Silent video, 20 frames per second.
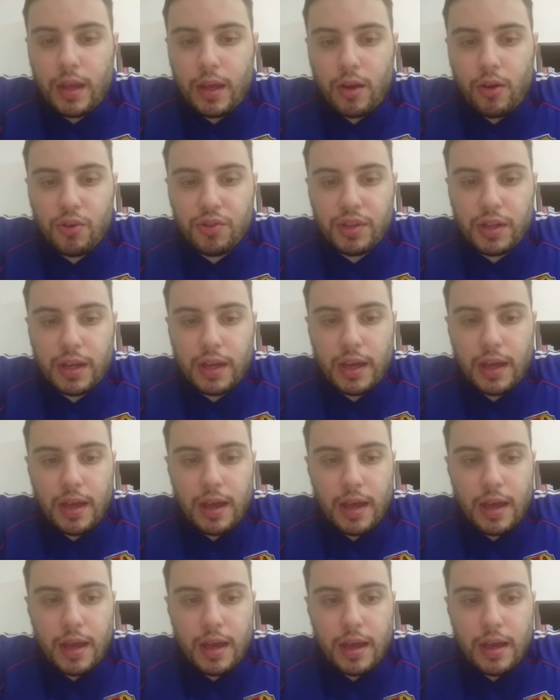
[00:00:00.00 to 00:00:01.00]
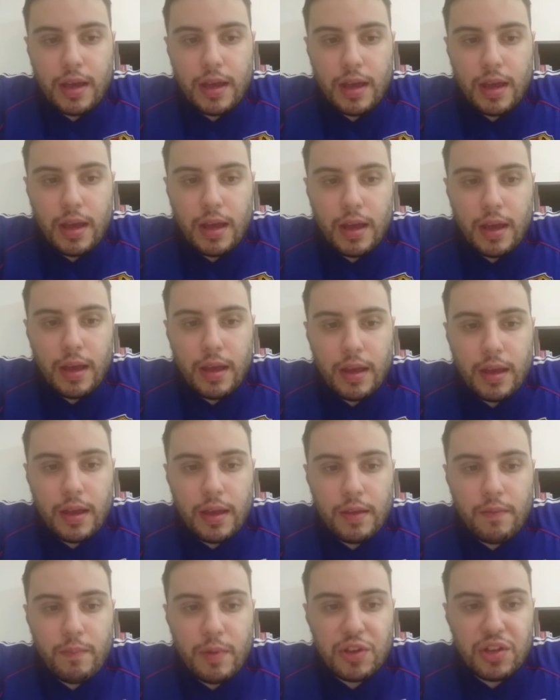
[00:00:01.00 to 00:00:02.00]
cosa che
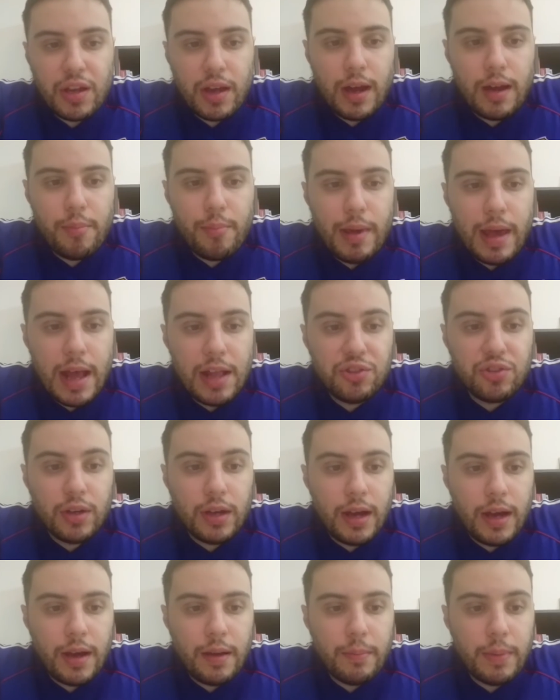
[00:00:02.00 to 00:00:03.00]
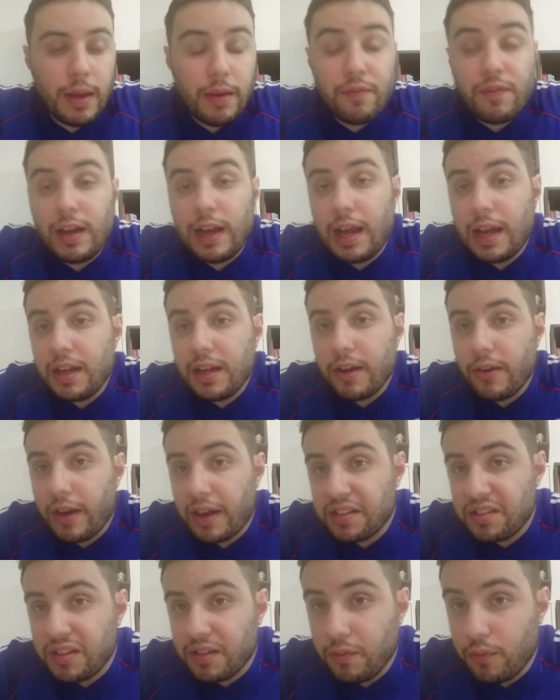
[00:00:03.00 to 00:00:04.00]
invece al Belgio, beh, Fellaini non è
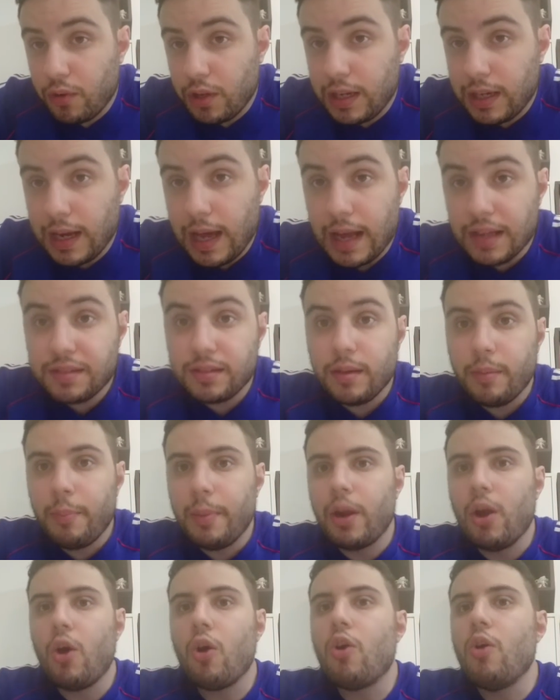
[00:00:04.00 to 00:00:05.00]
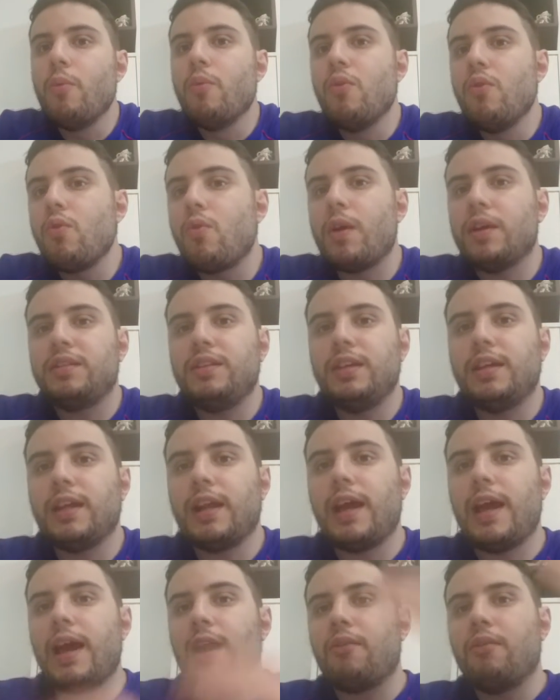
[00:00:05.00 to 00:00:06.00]
che sia fuori classe, però comunque ti
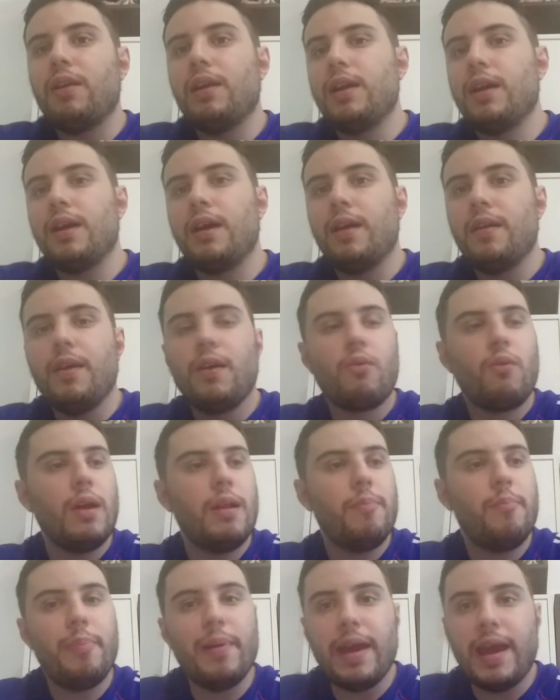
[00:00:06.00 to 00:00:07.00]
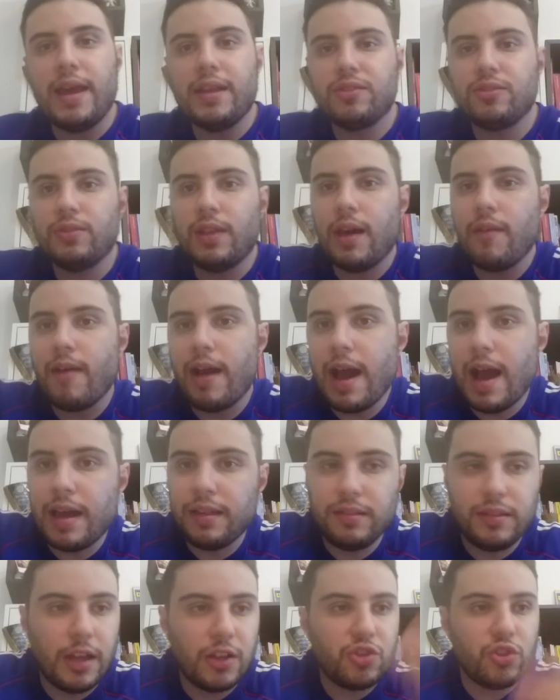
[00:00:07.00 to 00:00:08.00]
crea quel, quel, peso
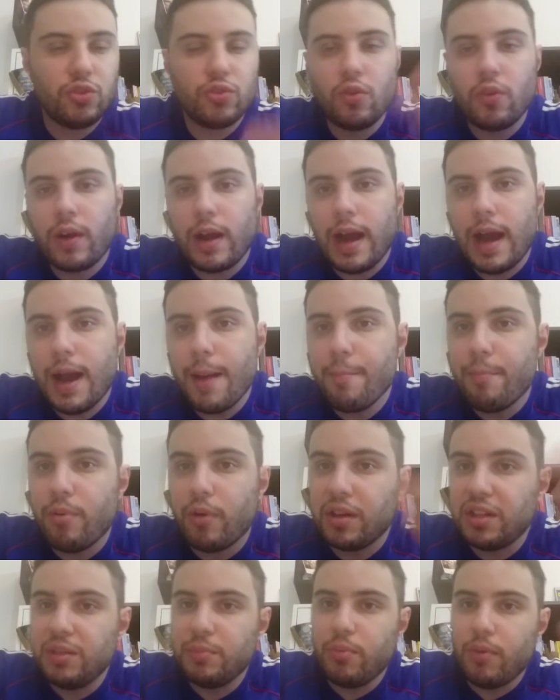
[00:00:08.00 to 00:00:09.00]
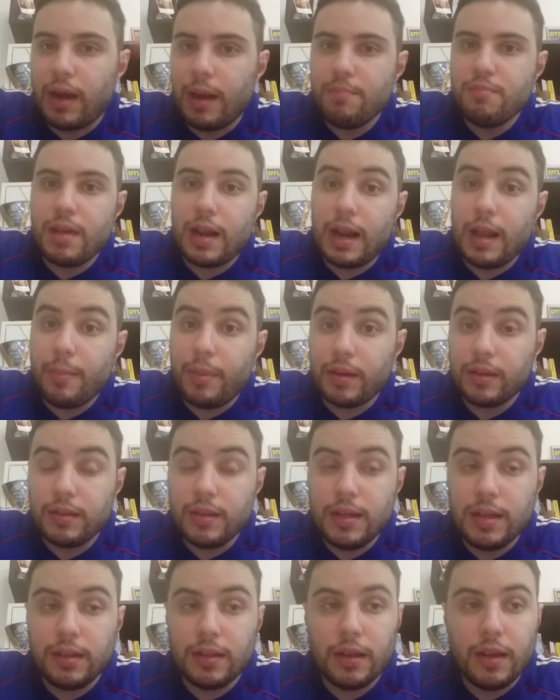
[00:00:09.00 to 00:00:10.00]
davanti a centrocampo che ti può cambiare la
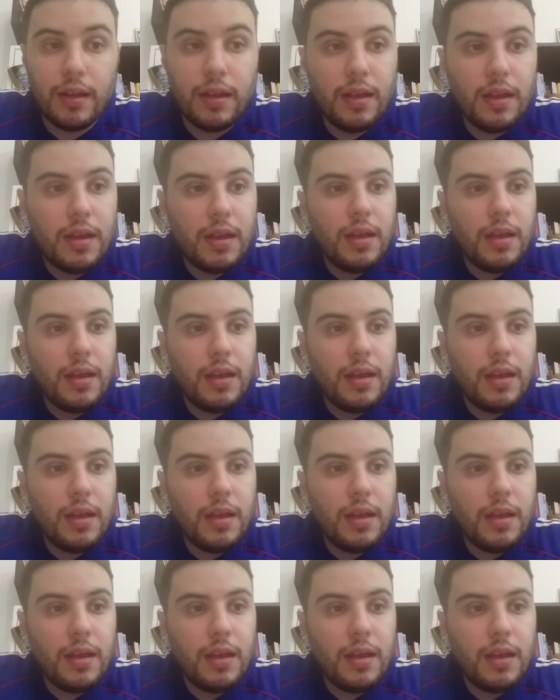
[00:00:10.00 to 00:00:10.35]
partita.